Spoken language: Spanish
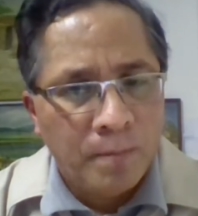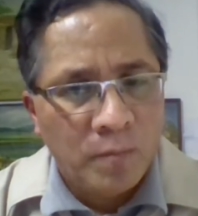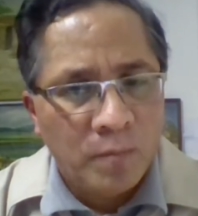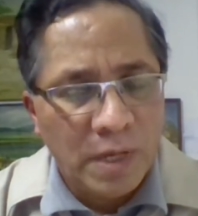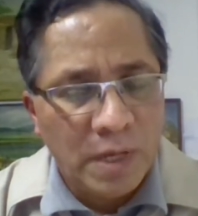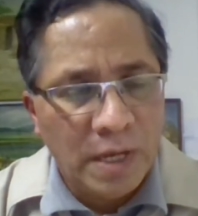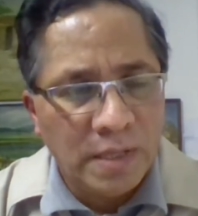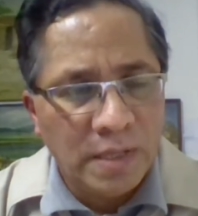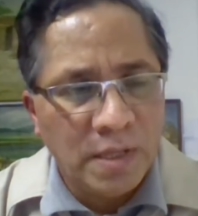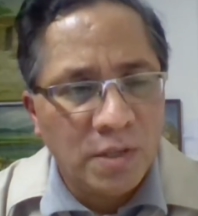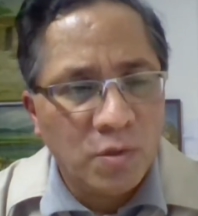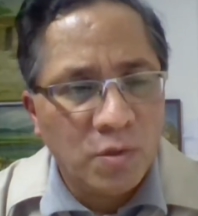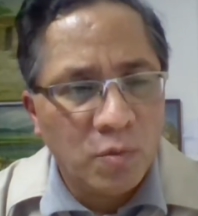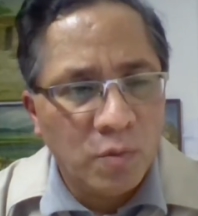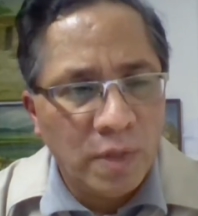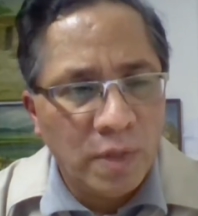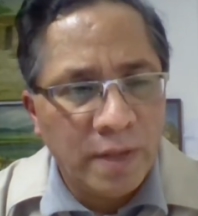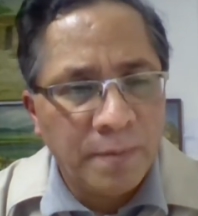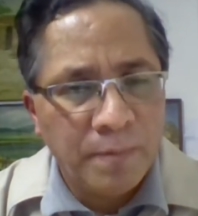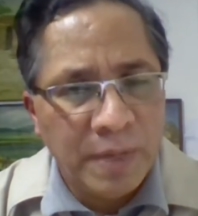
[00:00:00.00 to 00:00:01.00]
Ese es
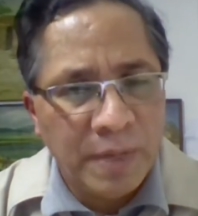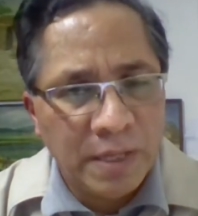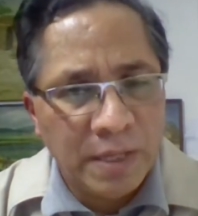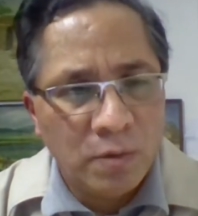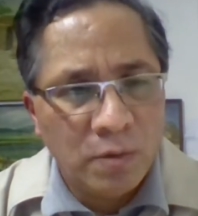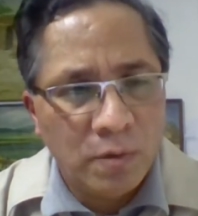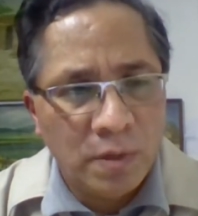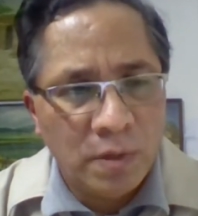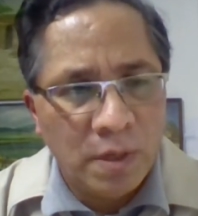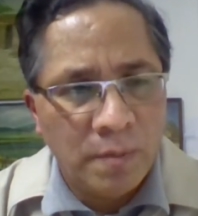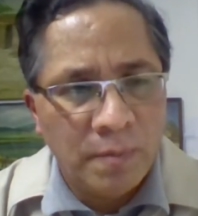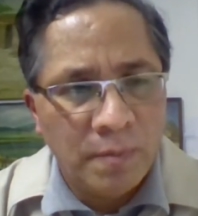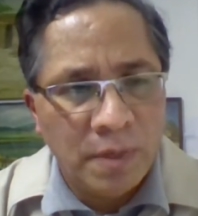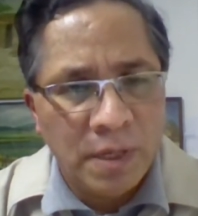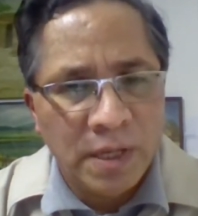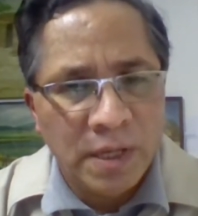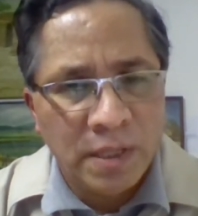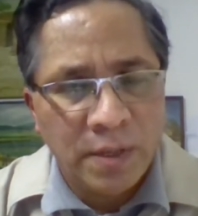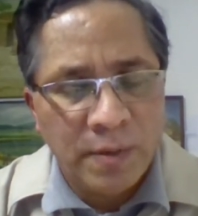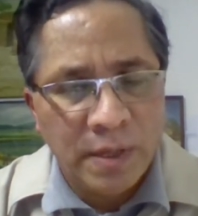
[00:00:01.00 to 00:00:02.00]
un aspecto de
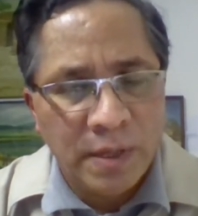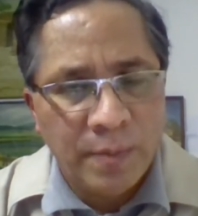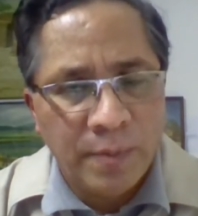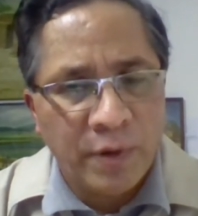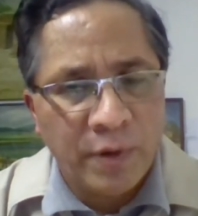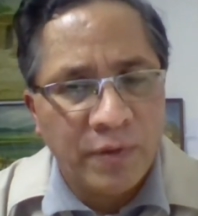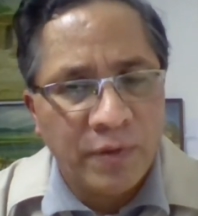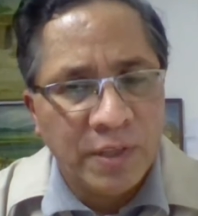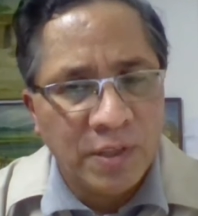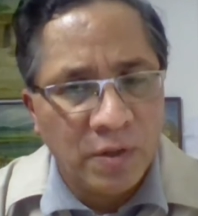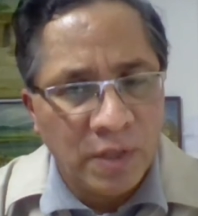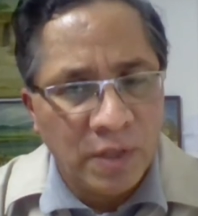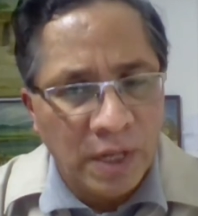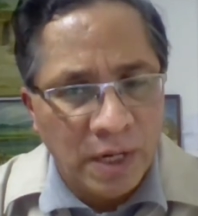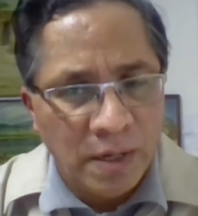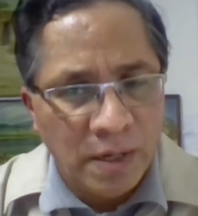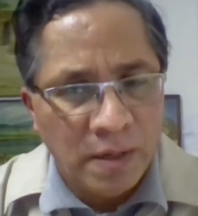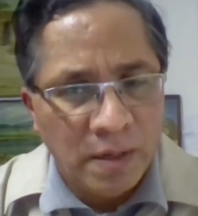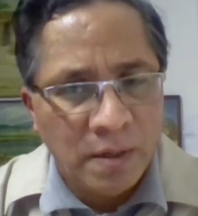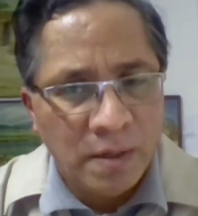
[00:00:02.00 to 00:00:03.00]
mi actividad profesional.